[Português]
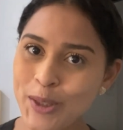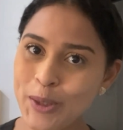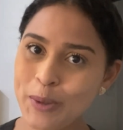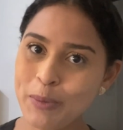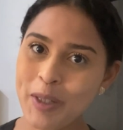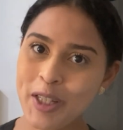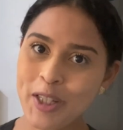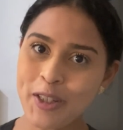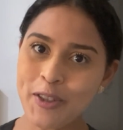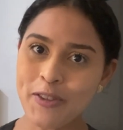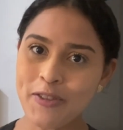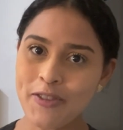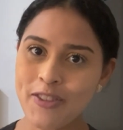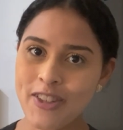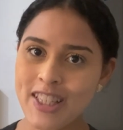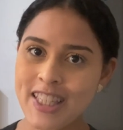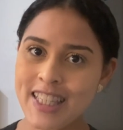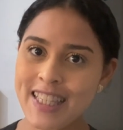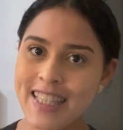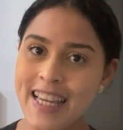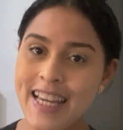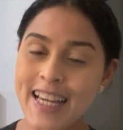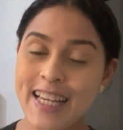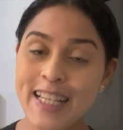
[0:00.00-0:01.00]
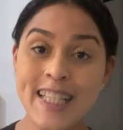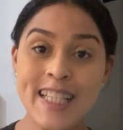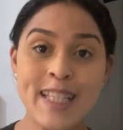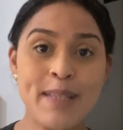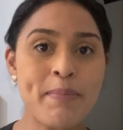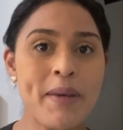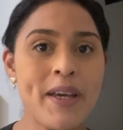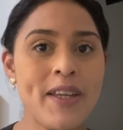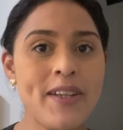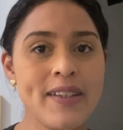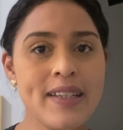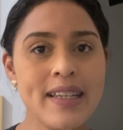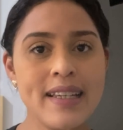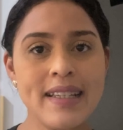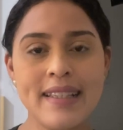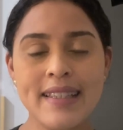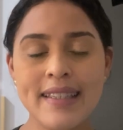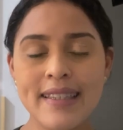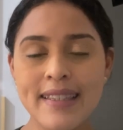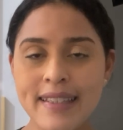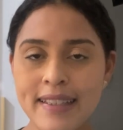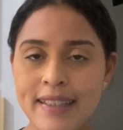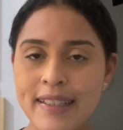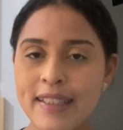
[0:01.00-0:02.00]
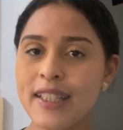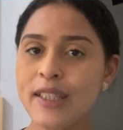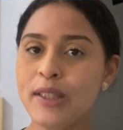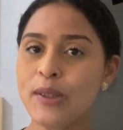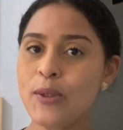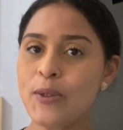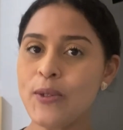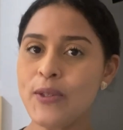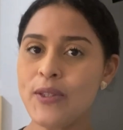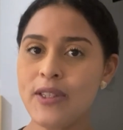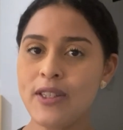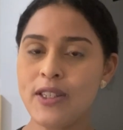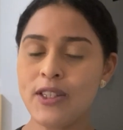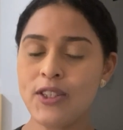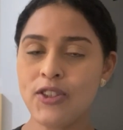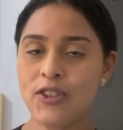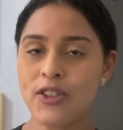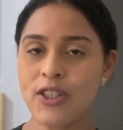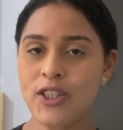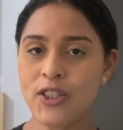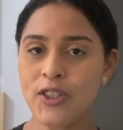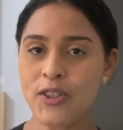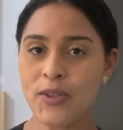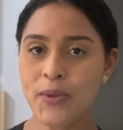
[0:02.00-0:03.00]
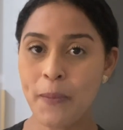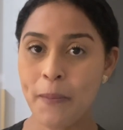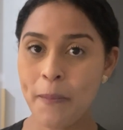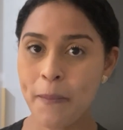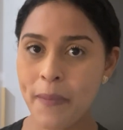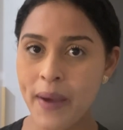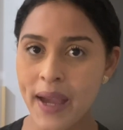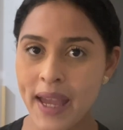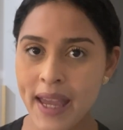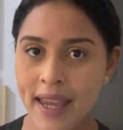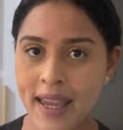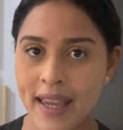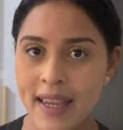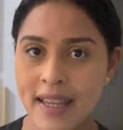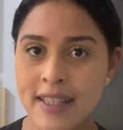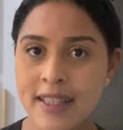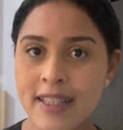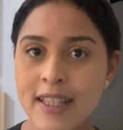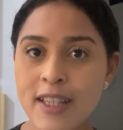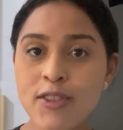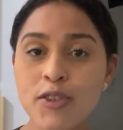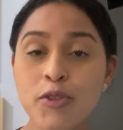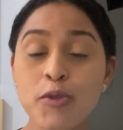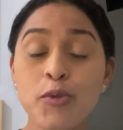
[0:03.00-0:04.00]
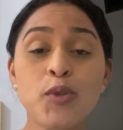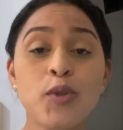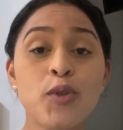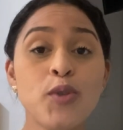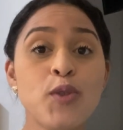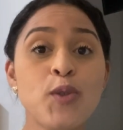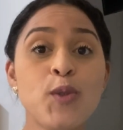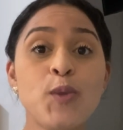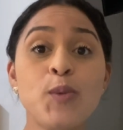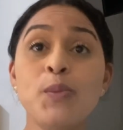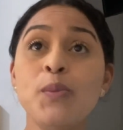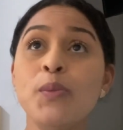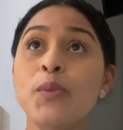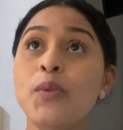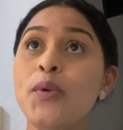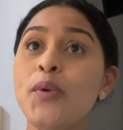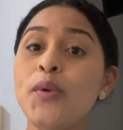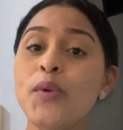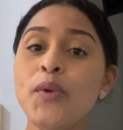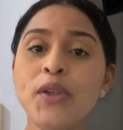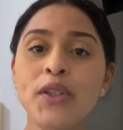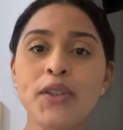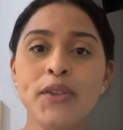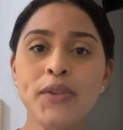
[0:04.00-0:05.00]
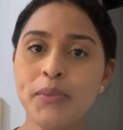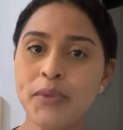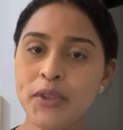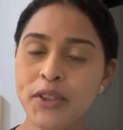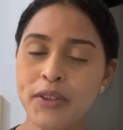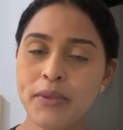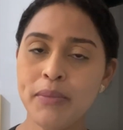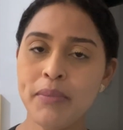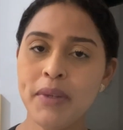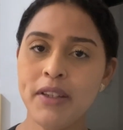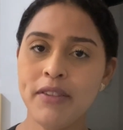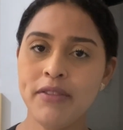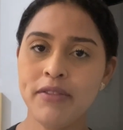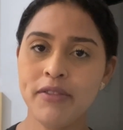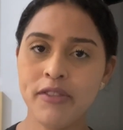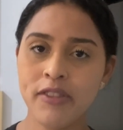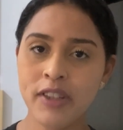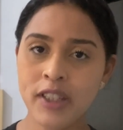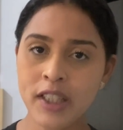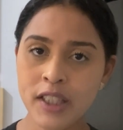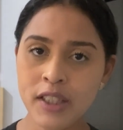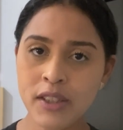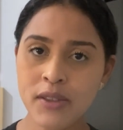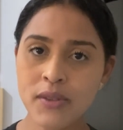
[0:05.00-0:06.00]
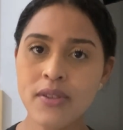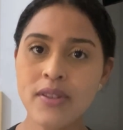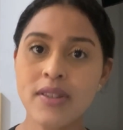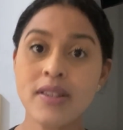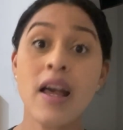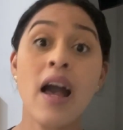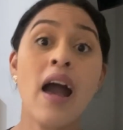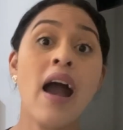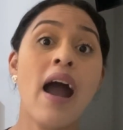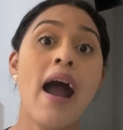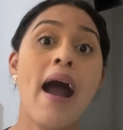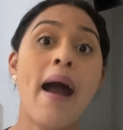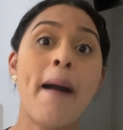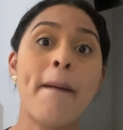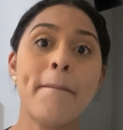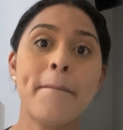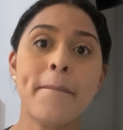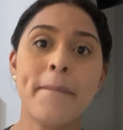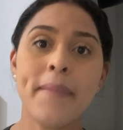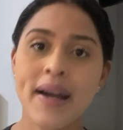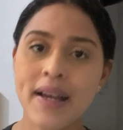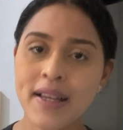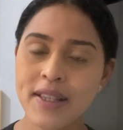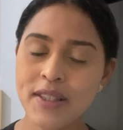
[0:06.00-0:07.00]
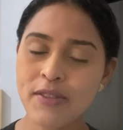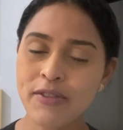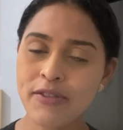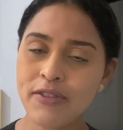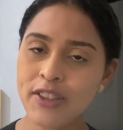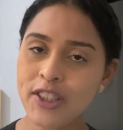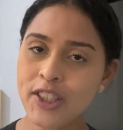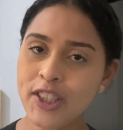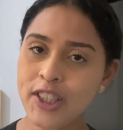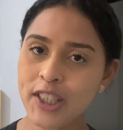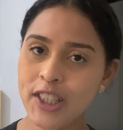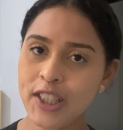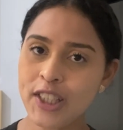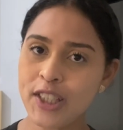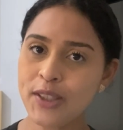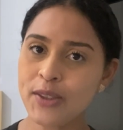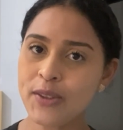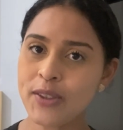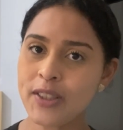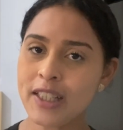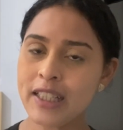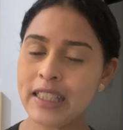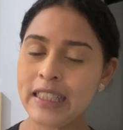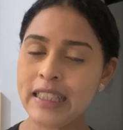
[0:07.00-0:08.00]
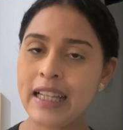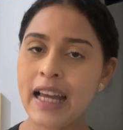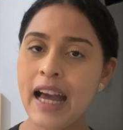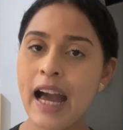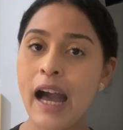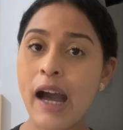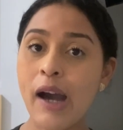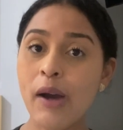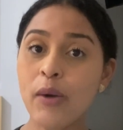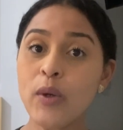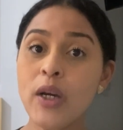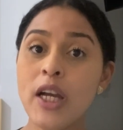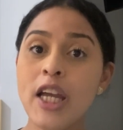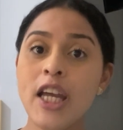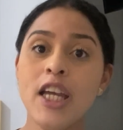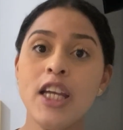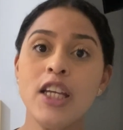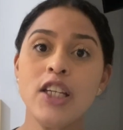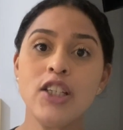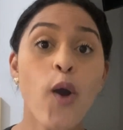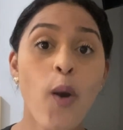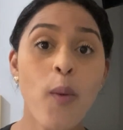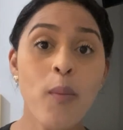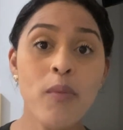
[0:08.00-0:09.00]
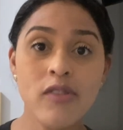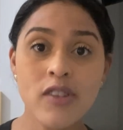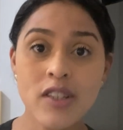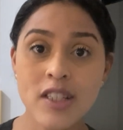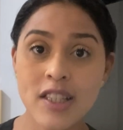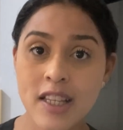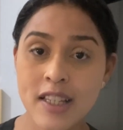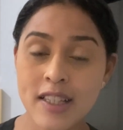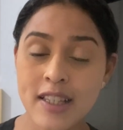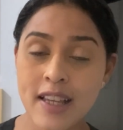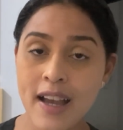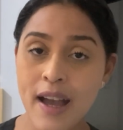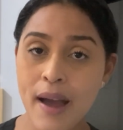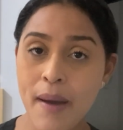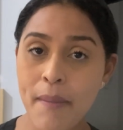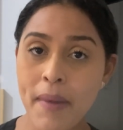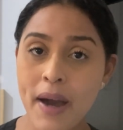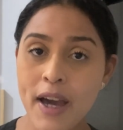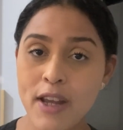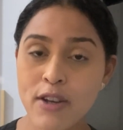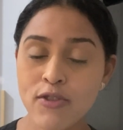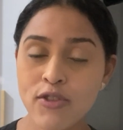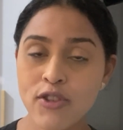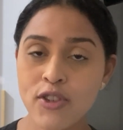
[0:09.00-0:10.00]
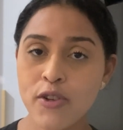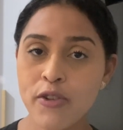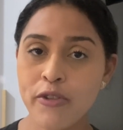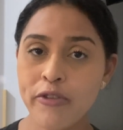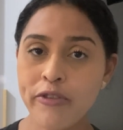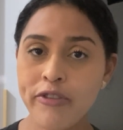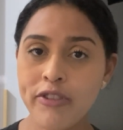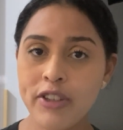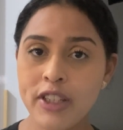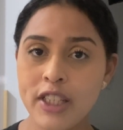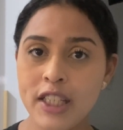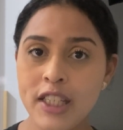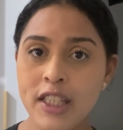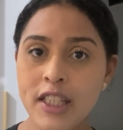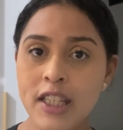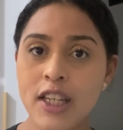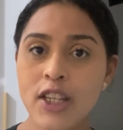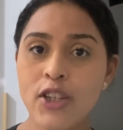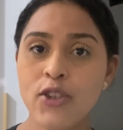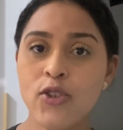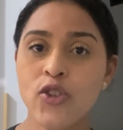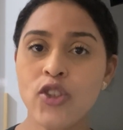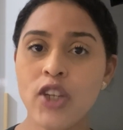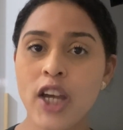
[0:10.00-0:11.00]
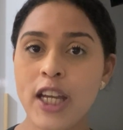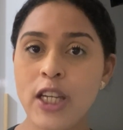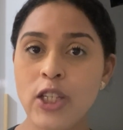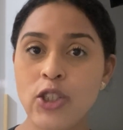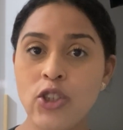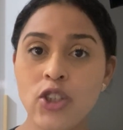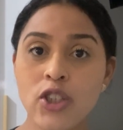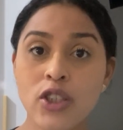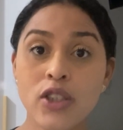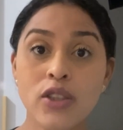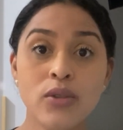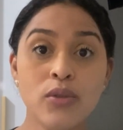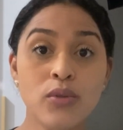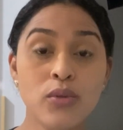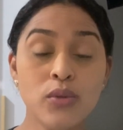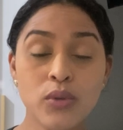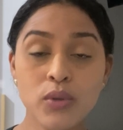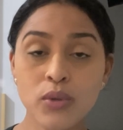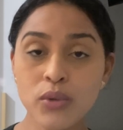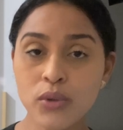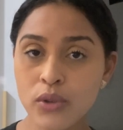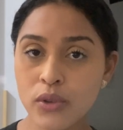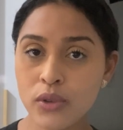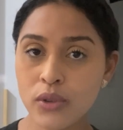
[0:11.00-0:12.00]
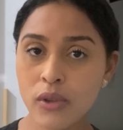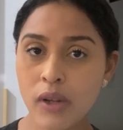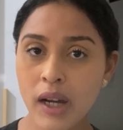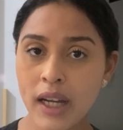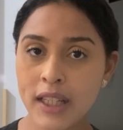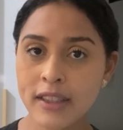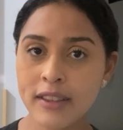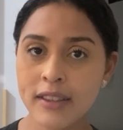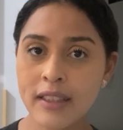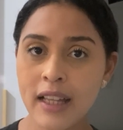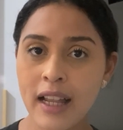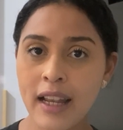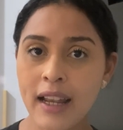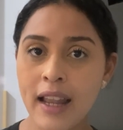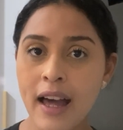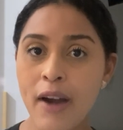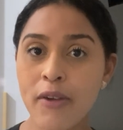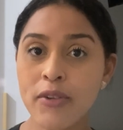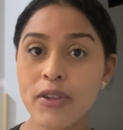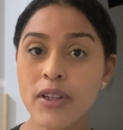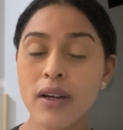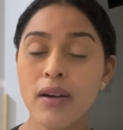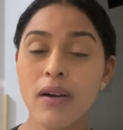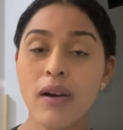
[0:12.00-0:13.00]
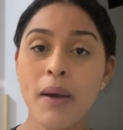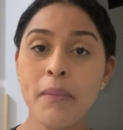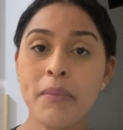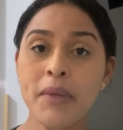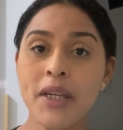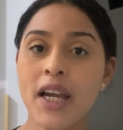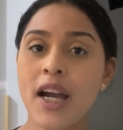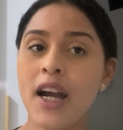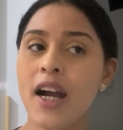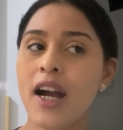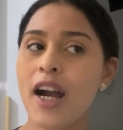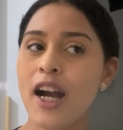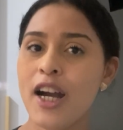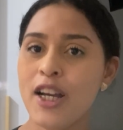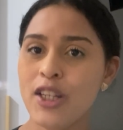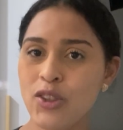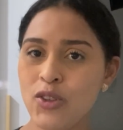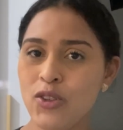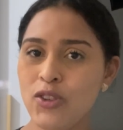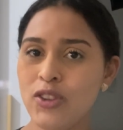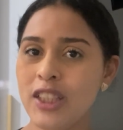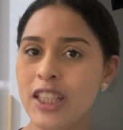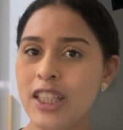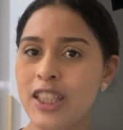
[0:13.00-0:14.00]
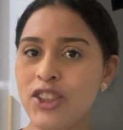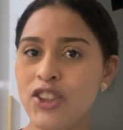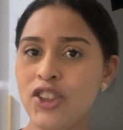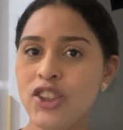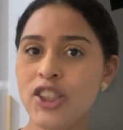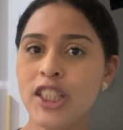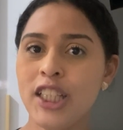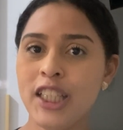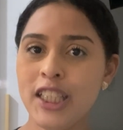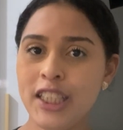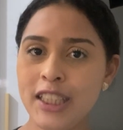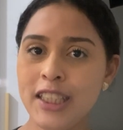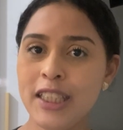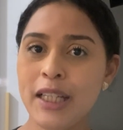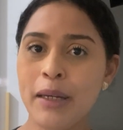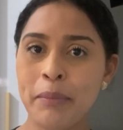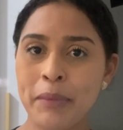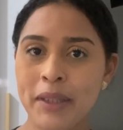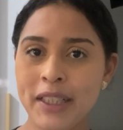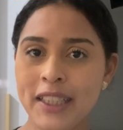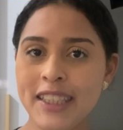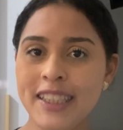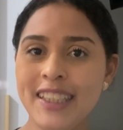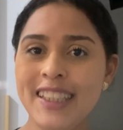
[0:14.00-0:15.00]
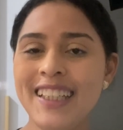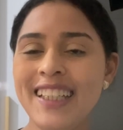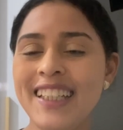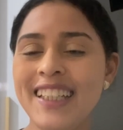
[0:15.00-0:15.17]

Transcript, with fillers: Tudo bem com vocês? Espero que sim, que todos estejam bem. Sejam todos muito, muito bem-vindos a mais um vídeo aqui no canal. Como vocês acabaram de conferir, eu já retirando tudo do quarto da Laura com a minha ajudante, querida mãe.